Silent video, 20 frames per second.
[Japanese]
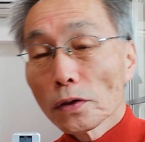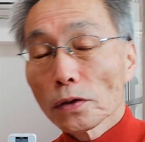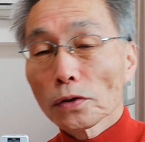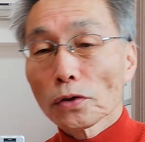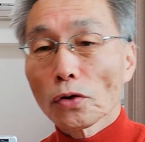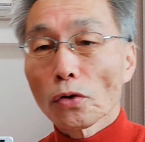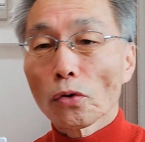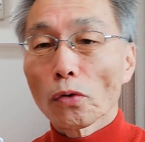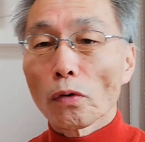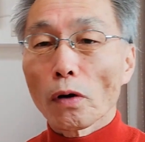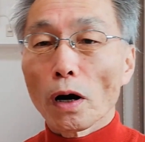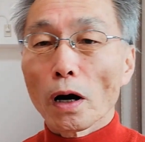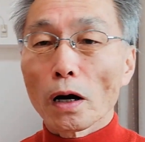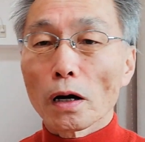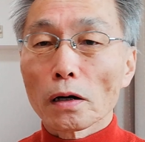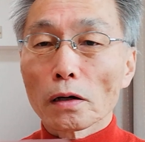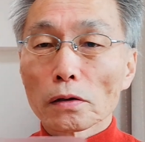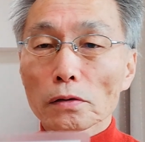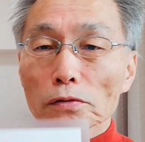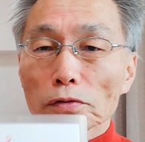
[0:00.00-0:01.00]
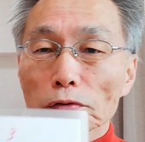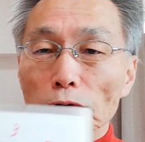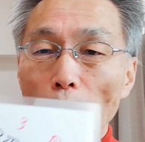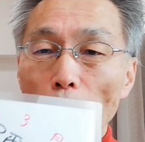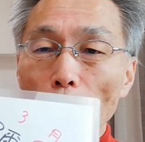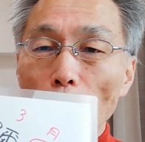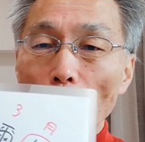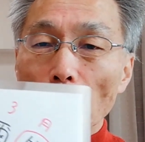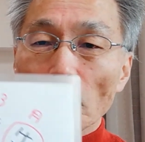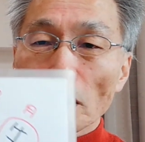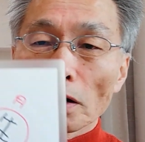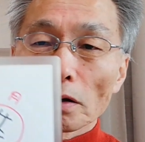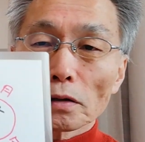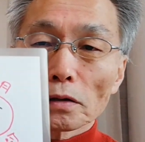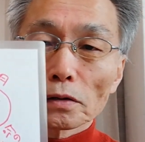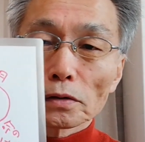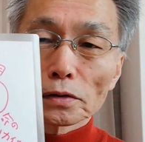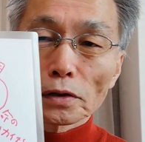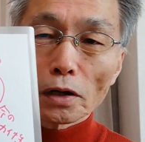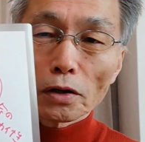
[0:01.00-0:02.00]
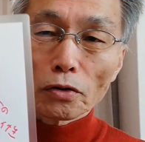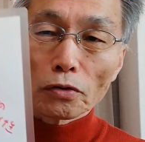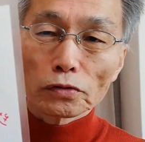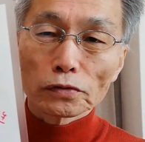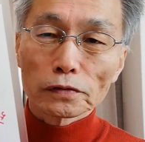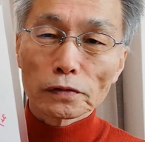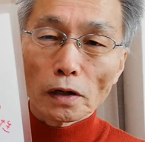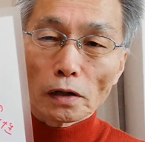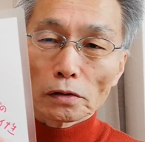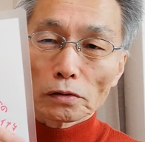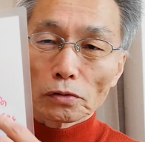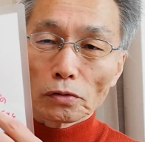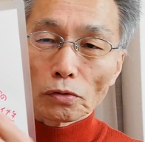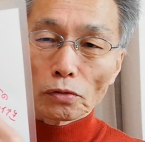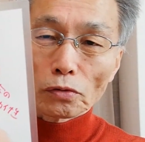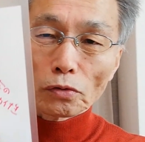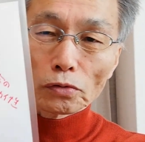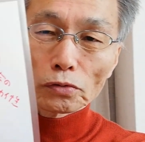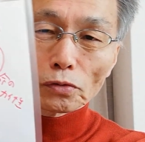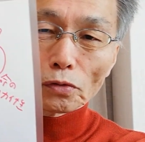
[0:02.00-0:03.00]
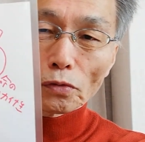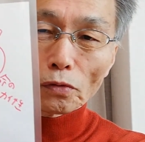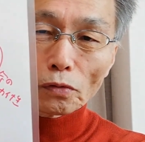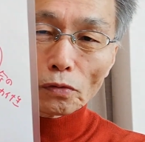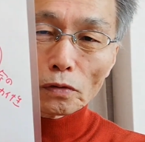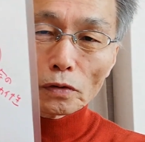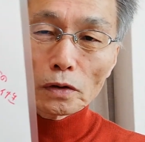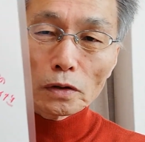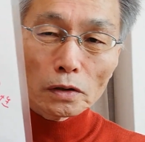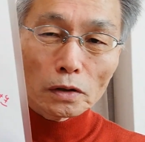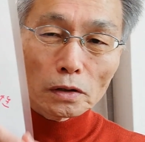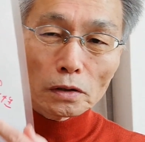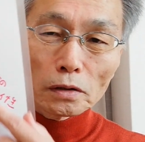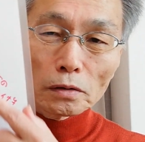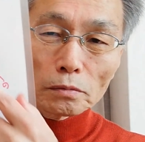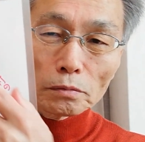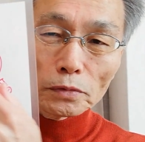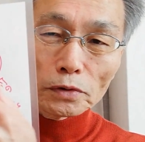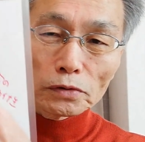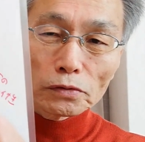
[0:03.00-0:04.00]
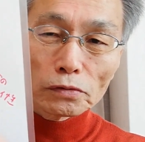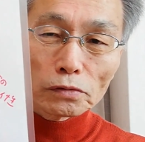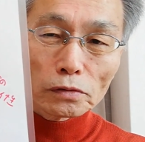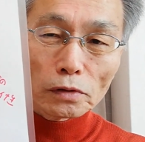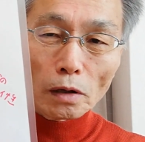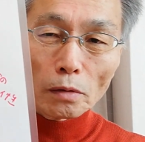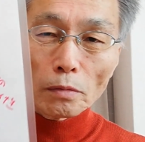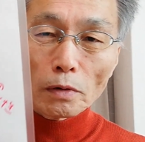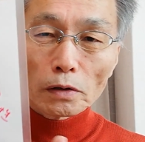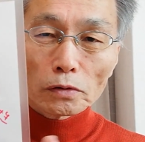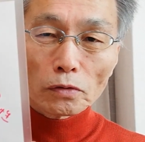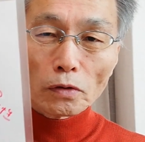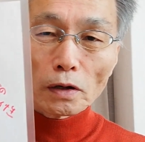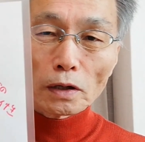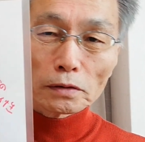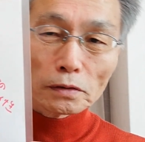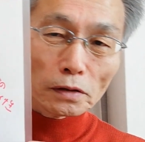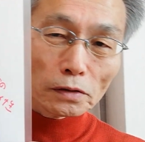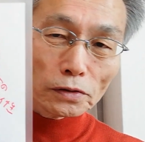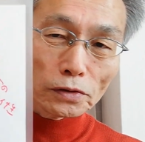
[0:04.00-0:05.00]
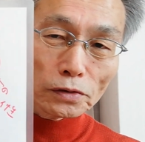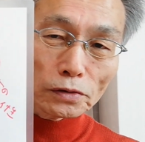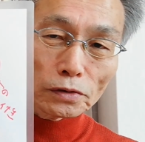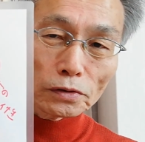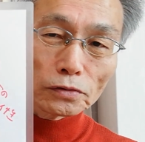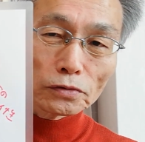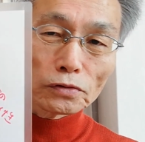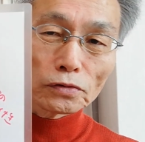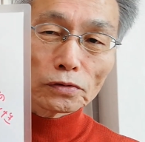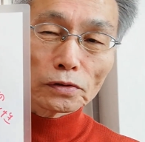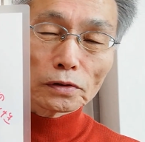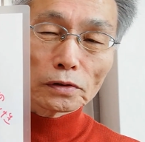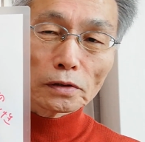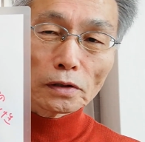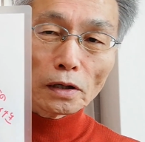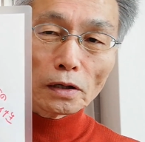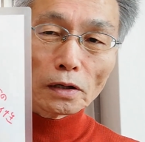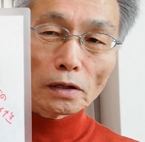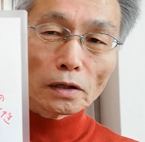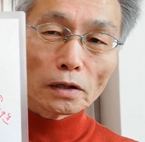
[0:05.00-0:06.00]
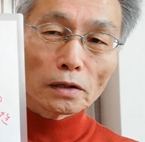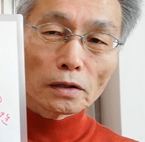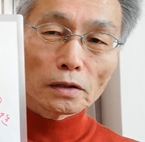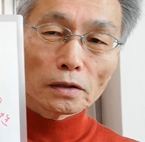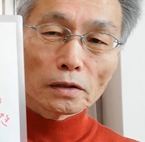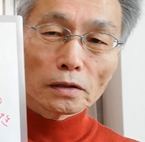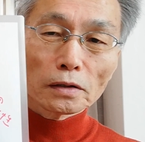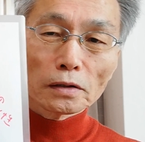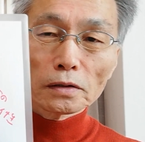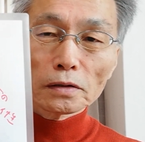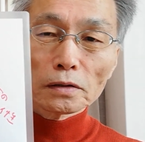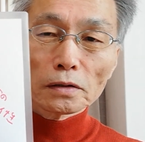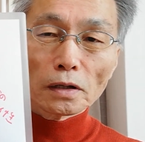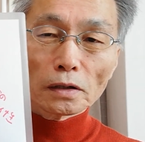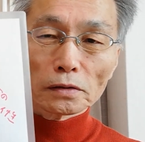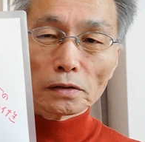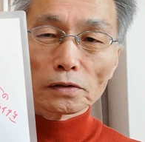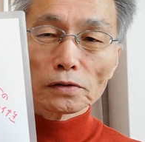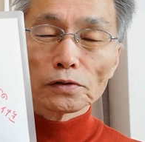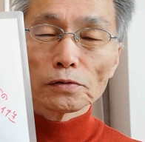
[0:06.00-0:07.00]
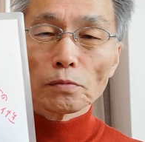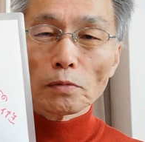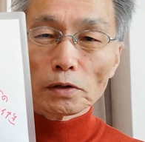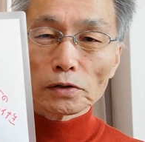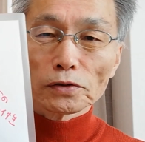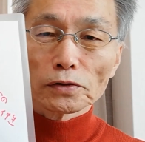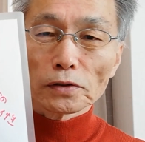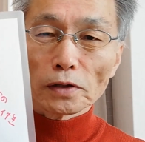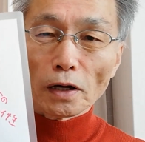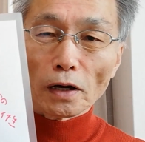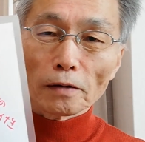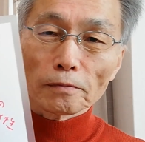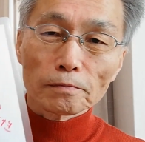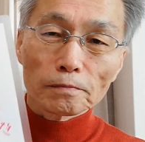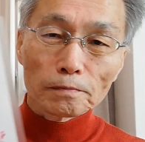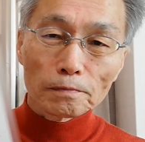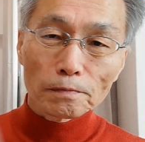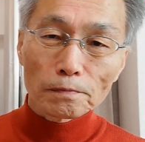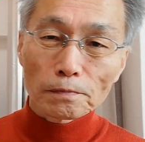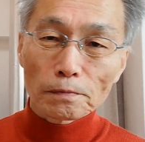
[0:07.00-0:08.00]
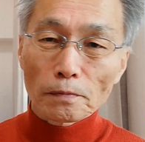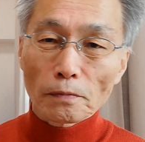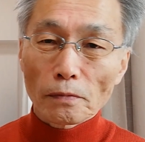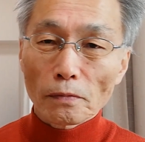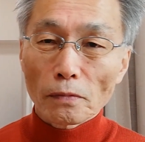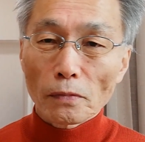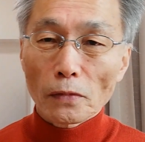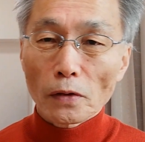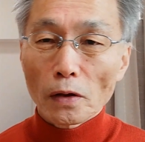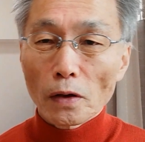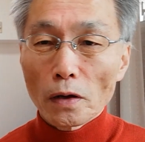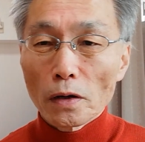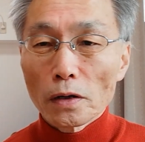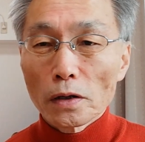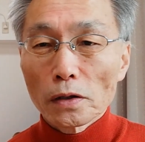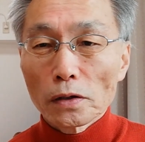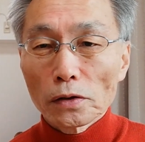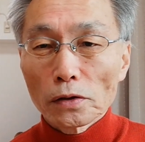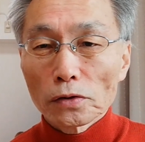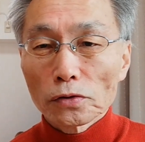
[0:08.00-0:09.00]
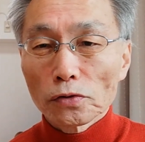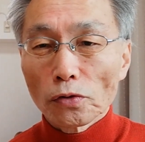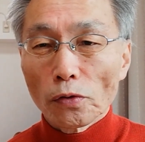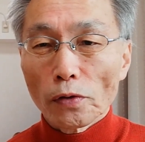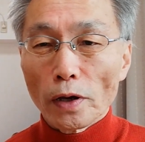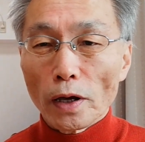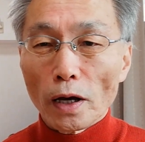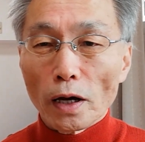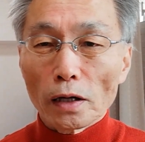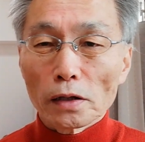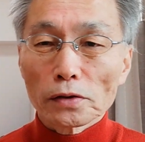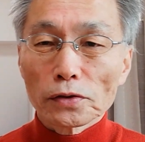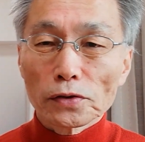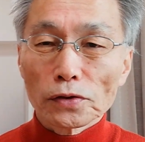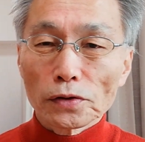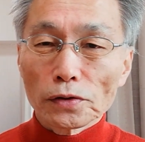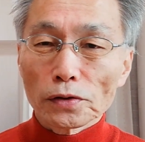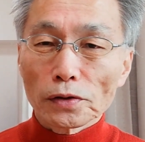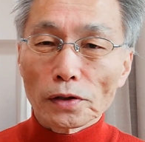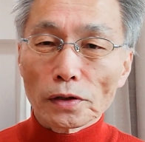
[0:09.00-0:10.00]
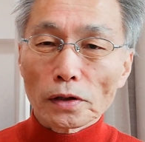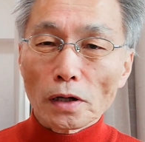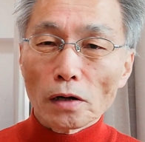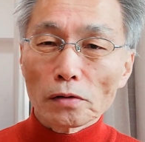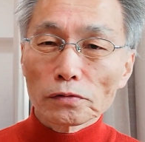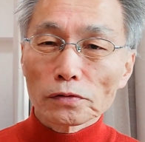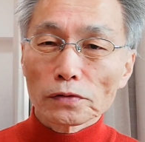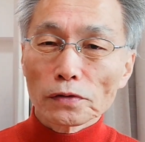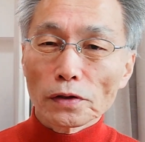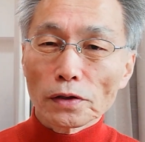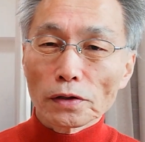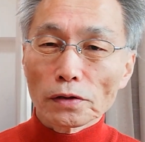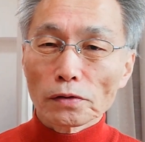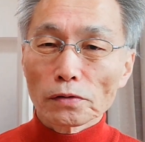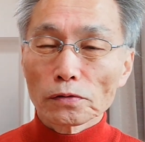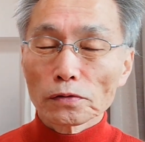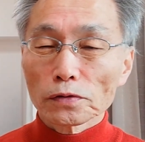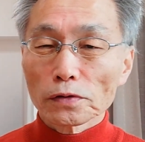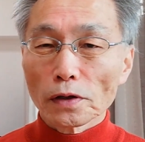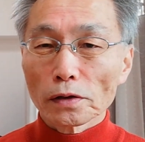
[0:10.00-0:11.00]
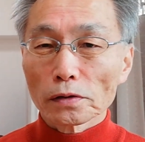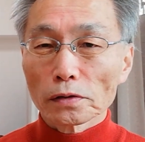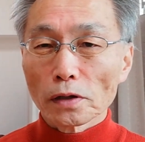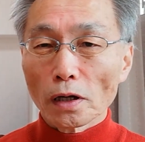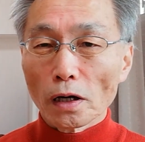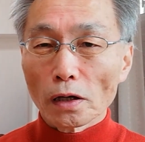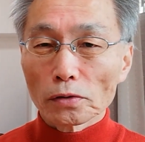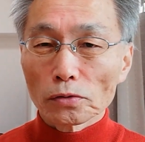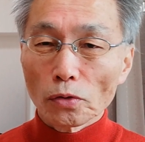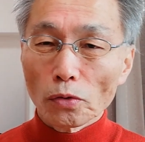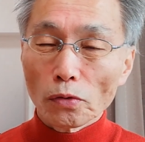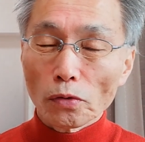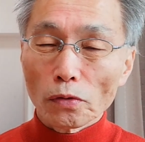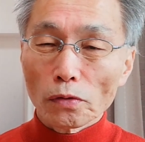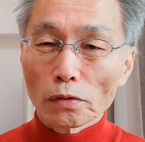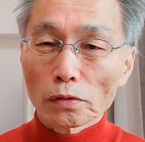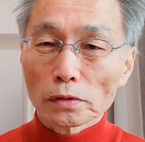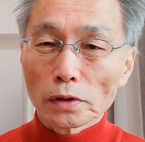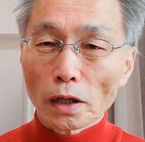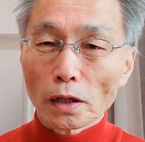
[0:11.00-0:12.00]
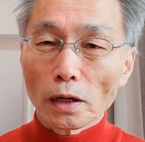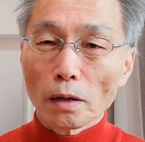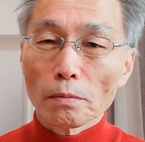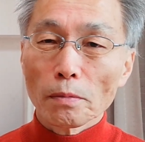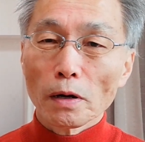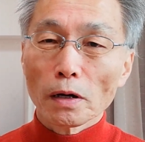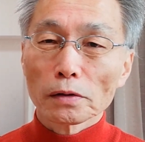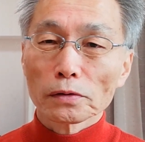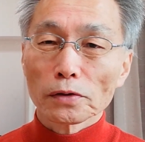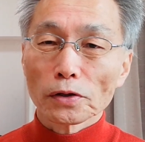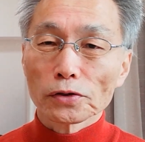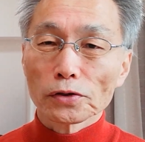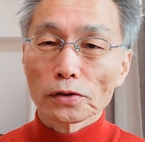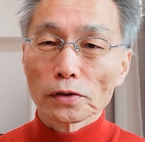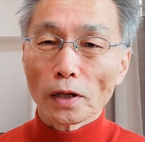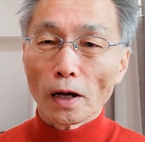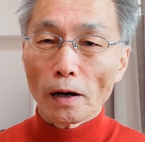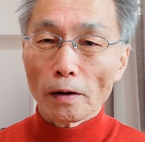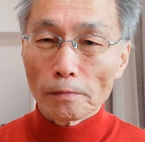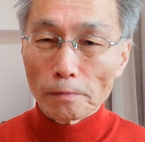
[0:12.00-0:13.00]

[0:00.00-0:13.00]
今日は草間弥生さんのこの水玉の話について話しました。それや心理カウンセリングセンターの高間でした。